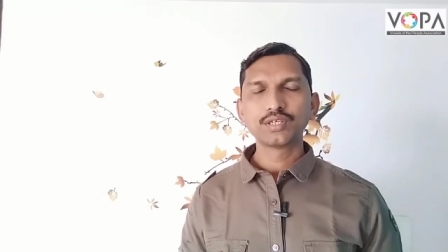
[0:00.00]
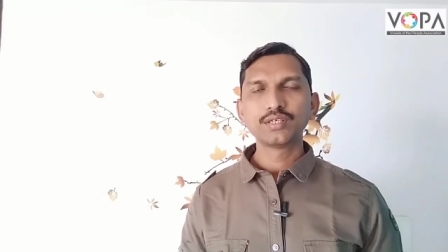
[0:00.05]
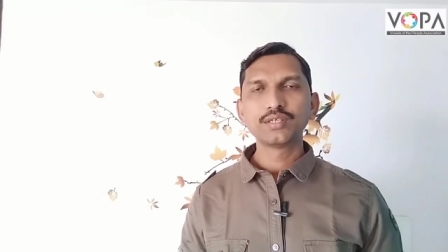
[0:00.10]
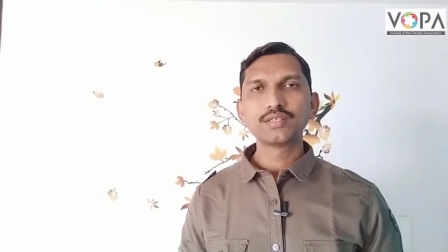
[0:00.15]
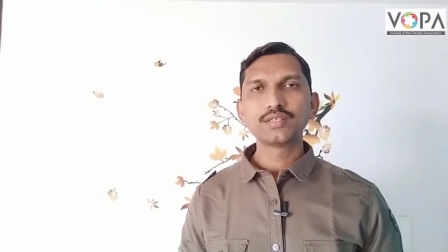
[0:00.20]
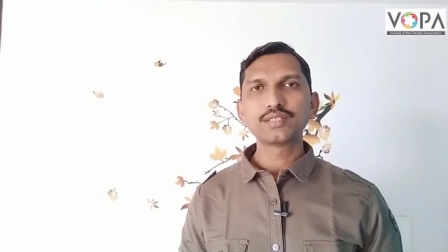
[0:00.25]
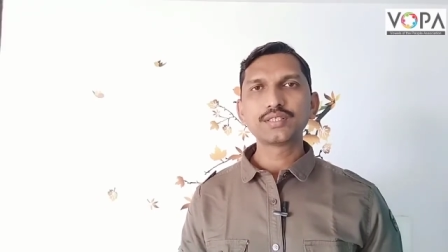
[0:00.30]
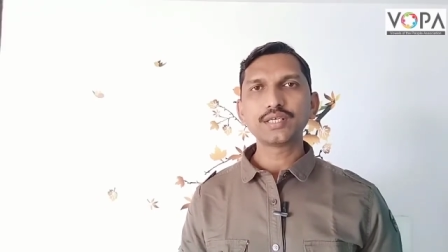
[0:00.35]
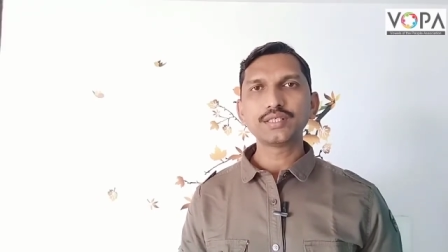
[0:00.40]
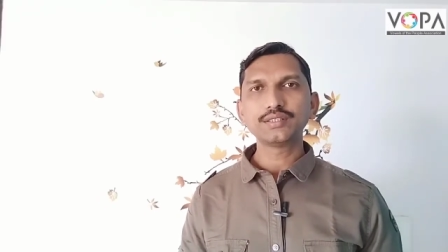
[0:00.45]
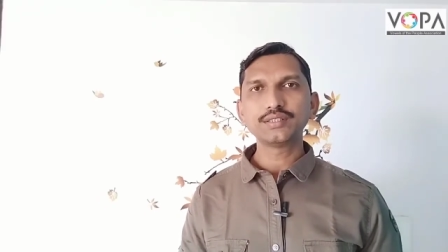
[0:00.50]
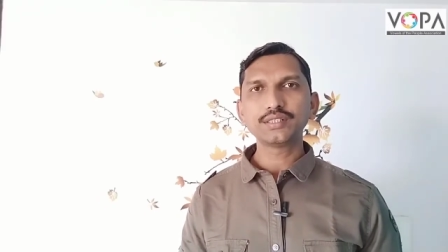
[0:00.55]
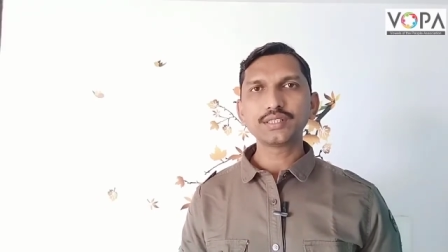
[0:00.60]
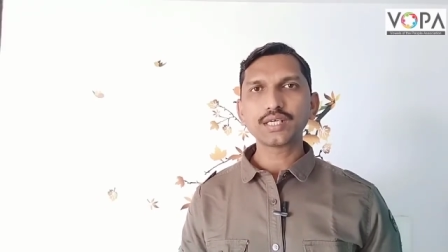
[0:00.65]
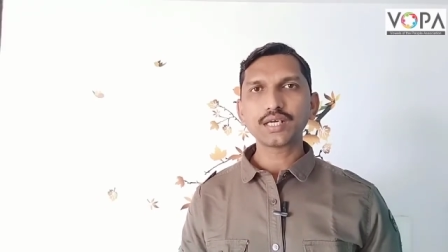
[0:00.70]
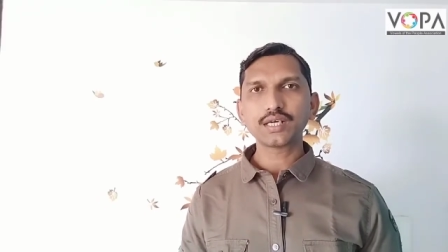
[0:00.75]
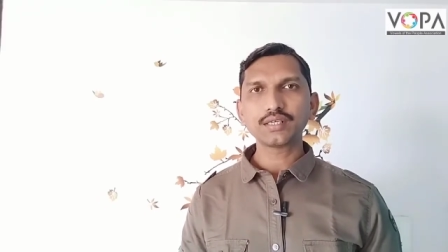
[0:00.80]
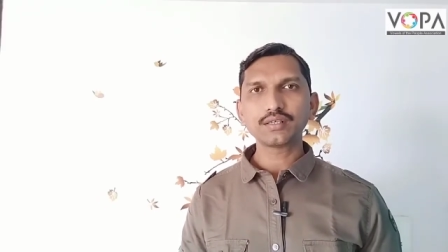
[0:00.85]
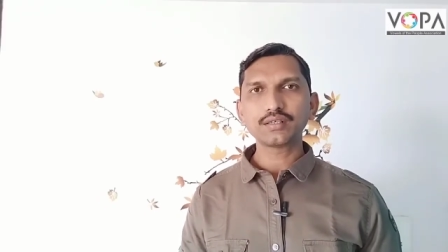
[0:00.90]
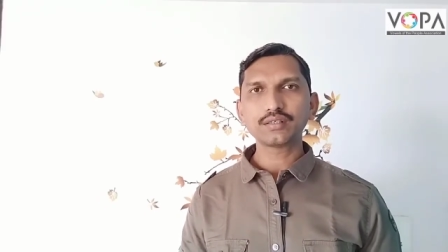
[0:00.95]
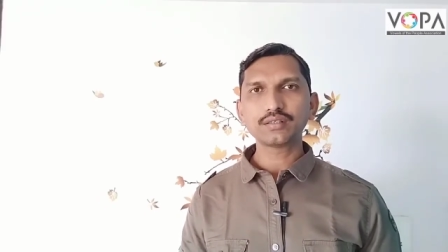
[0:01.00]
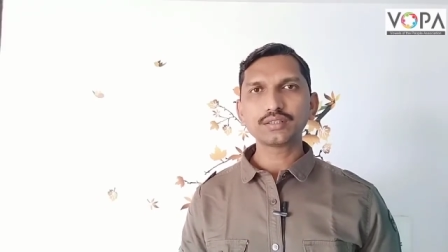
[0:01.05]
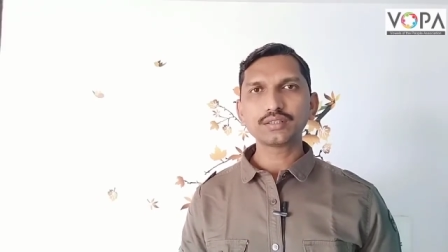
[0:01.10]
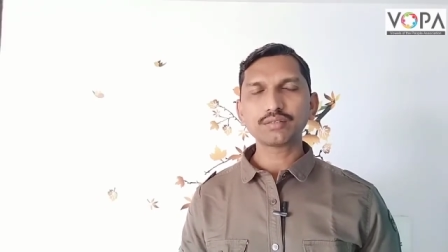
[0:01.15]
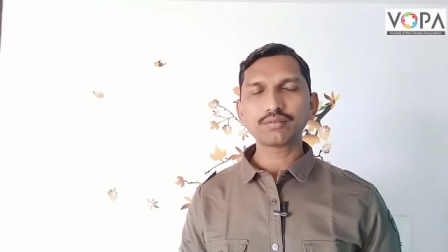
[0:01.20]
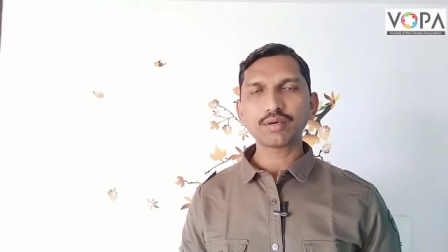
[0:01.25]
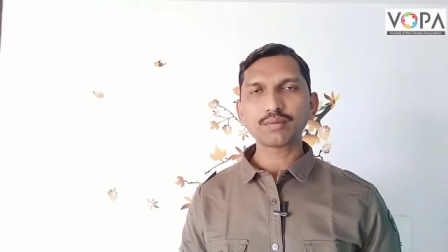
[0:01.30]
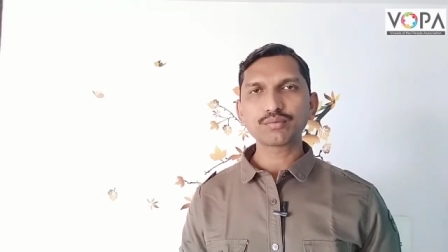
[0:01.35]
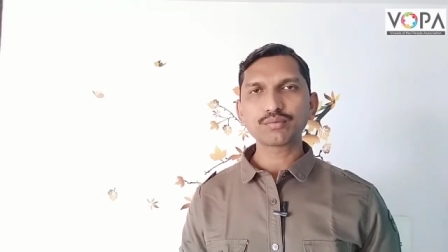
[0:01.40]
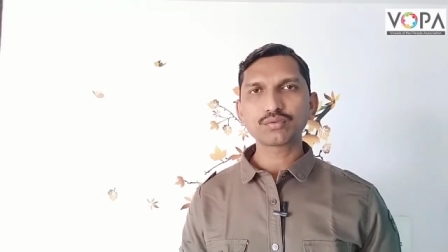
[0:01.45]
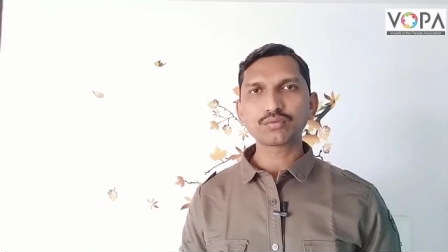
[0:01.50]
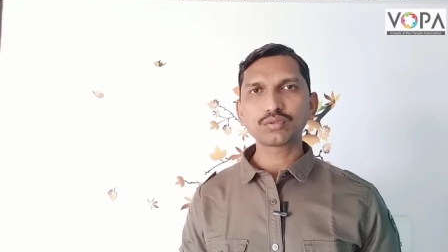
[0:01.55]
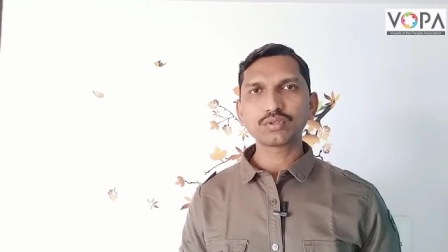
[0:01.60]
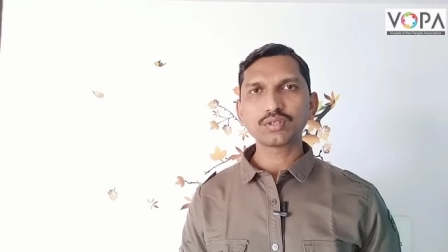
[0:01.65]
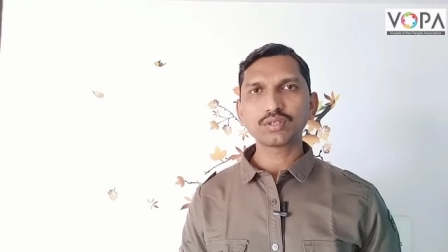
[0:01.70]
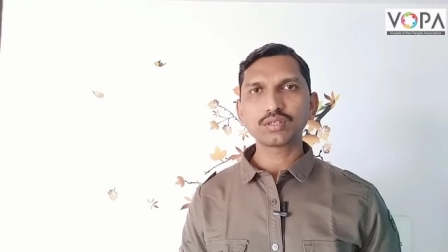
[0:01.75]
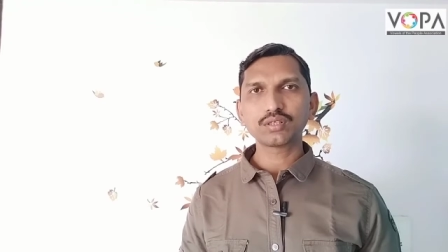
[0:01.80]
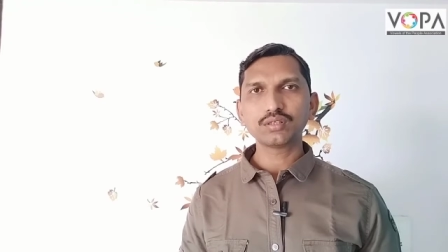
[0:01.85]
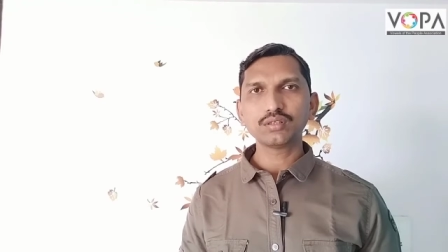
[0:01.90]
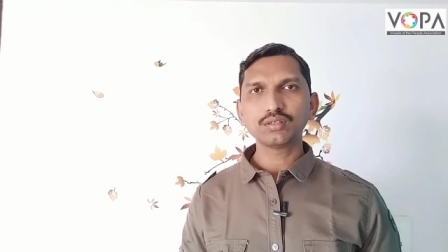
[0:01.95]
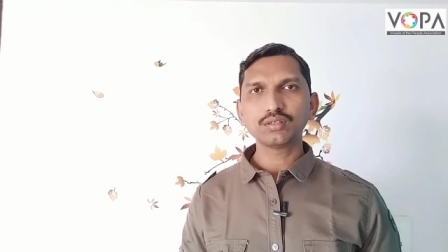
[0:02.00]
सेठ जी का यह जवाब सुनकर